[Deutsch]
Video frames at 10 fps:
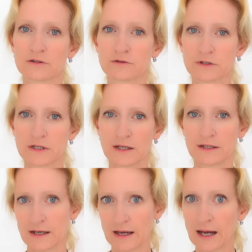zu
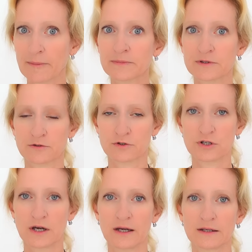trennen,
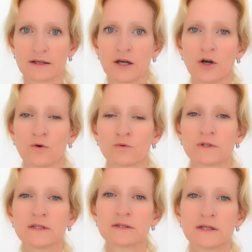abzuschneiden und
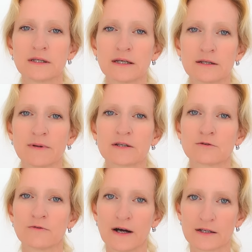diese nicht mehr
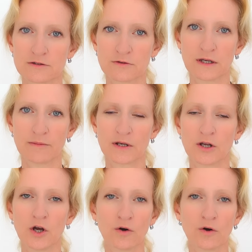so wahrzunehmen.